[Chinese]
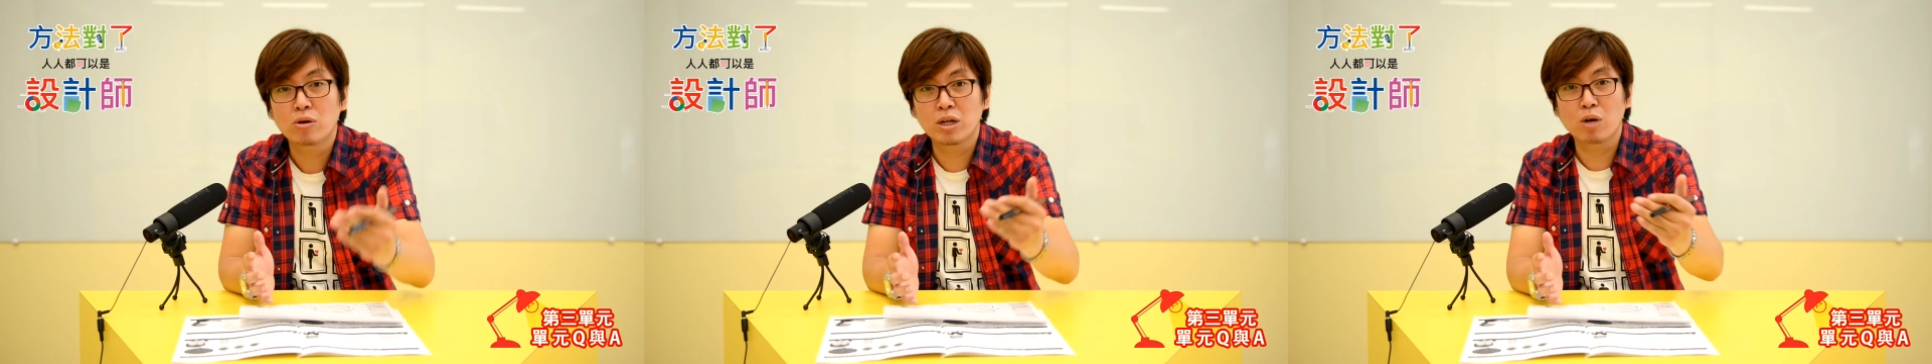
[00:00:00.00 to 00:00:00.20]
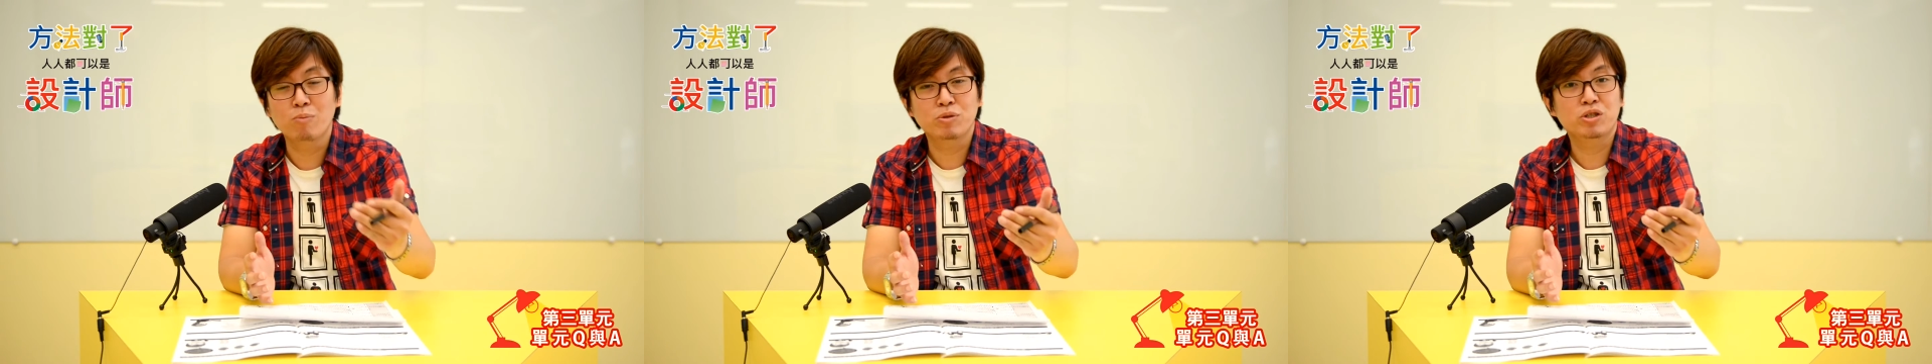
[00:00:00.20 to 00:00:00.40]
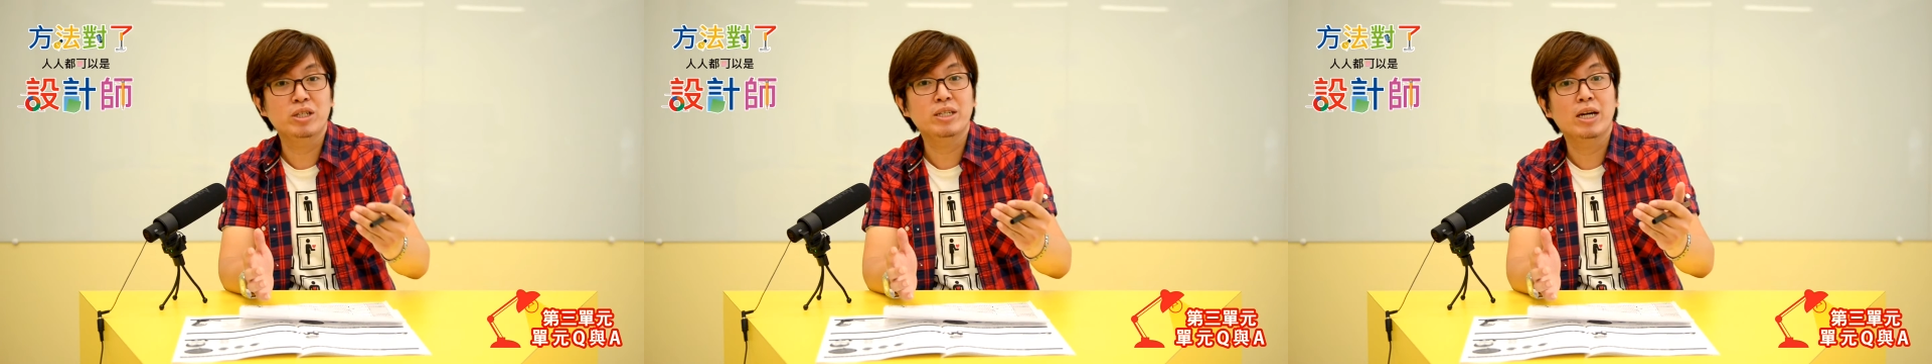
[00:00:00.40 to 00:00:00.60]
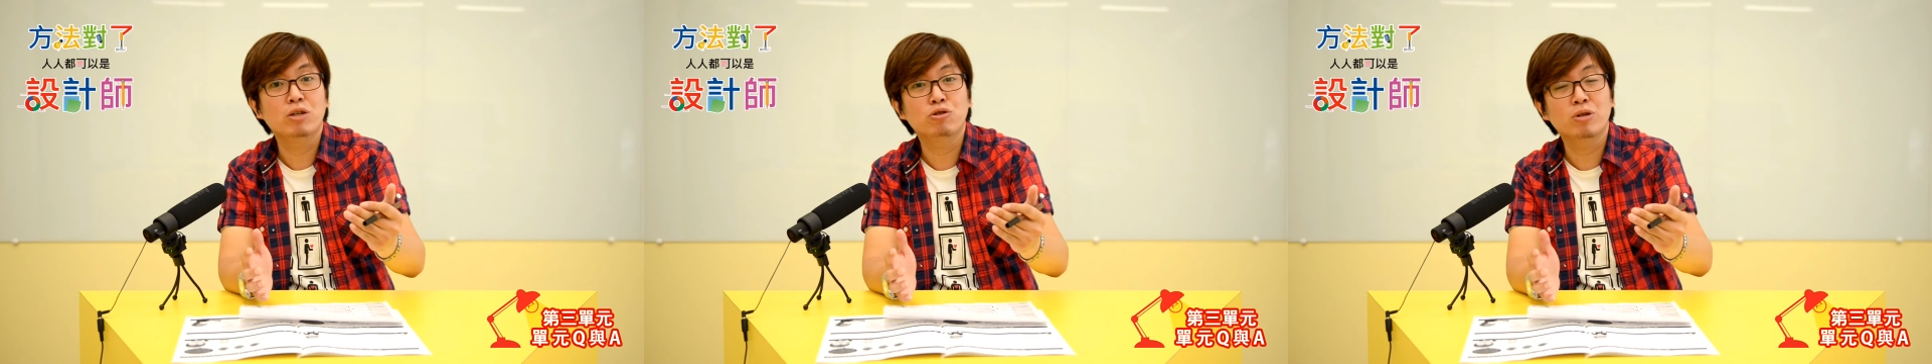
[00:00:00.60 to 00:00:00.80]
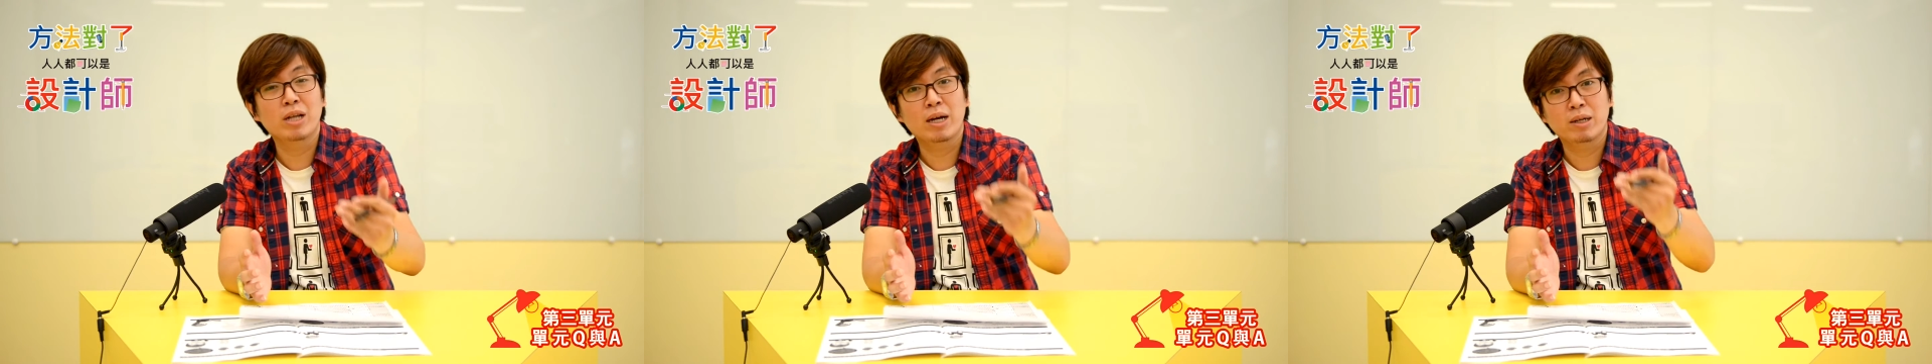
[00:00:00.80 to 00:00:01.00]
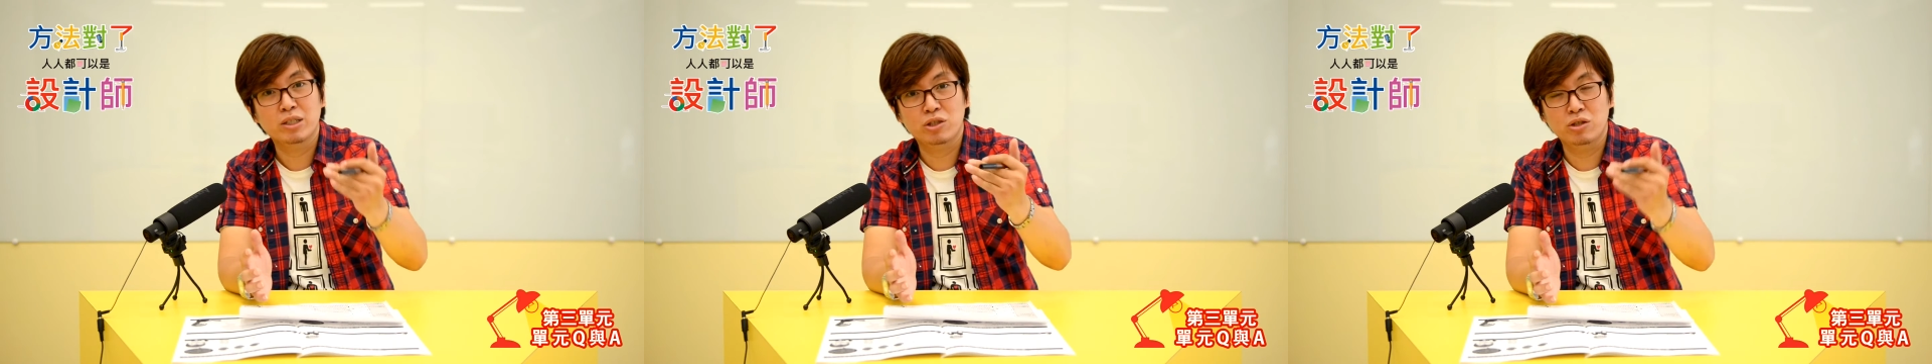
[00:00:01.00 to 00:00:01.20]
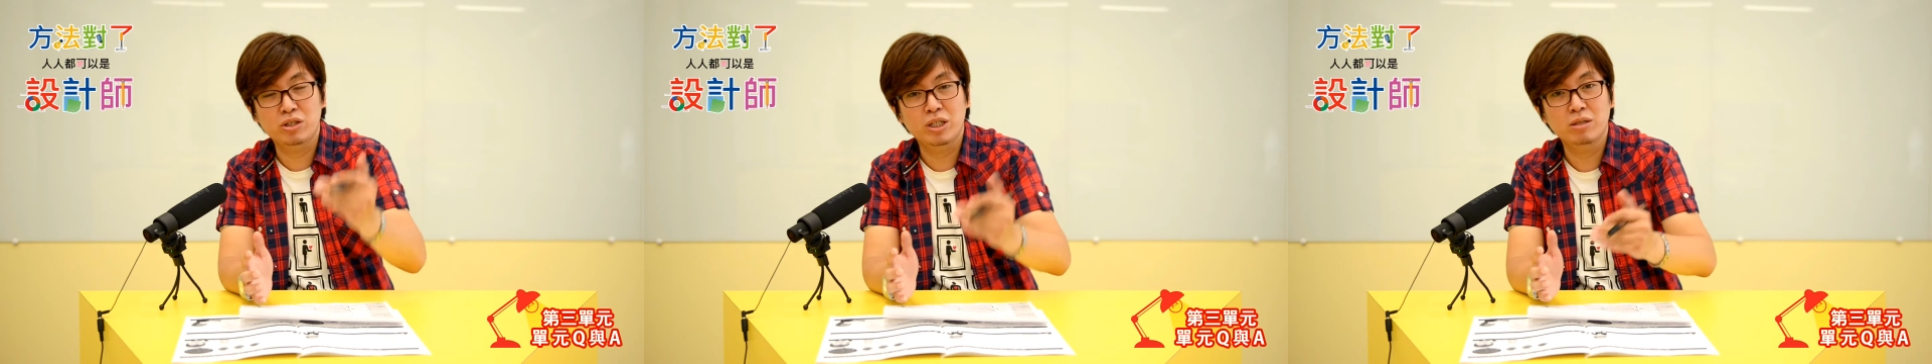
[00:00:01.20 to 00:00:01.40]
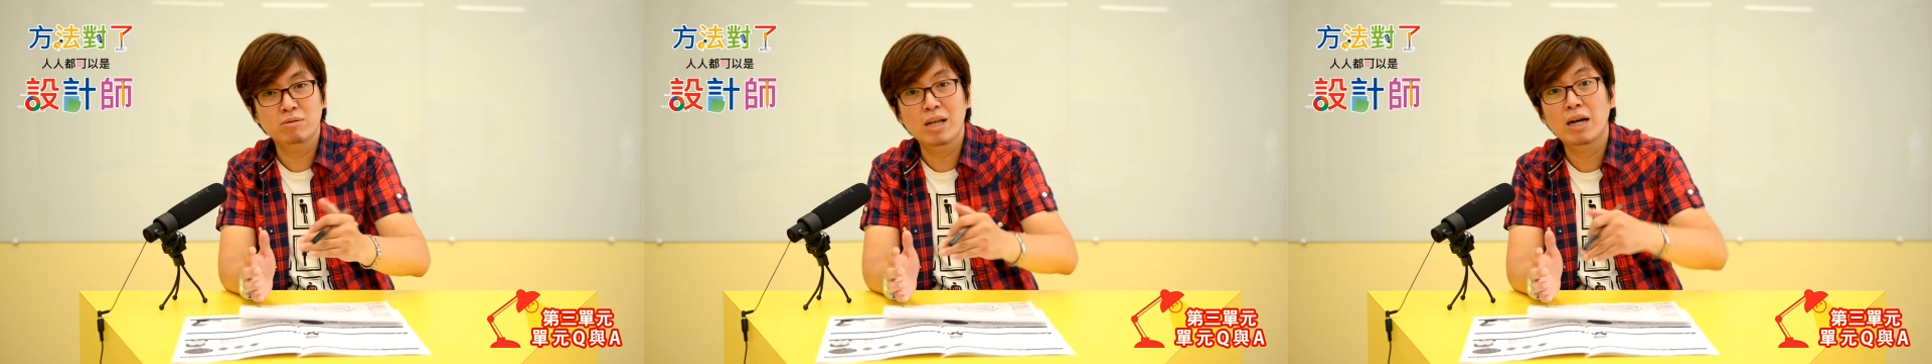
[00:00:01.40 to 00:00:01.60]
那我们接下来就让时
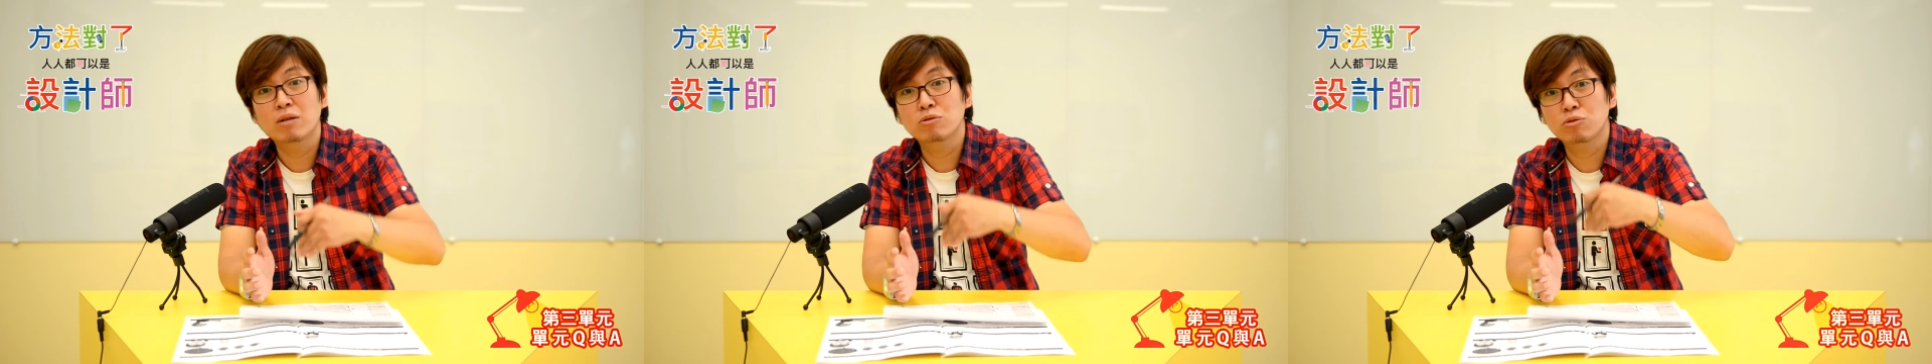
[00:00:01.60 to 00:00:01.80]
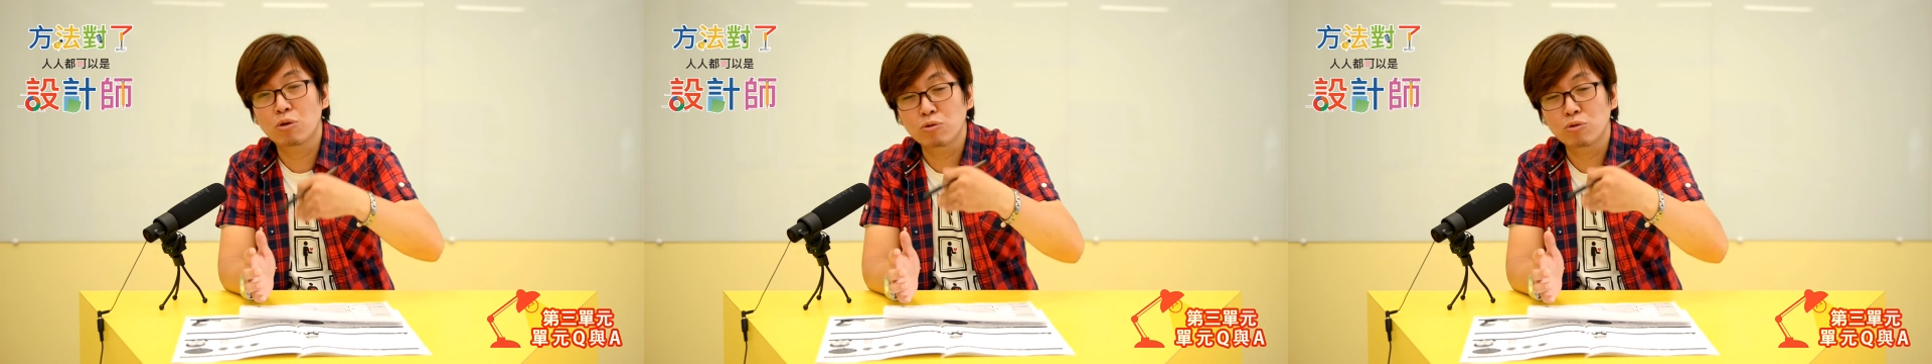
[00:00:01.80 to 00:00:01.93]
间让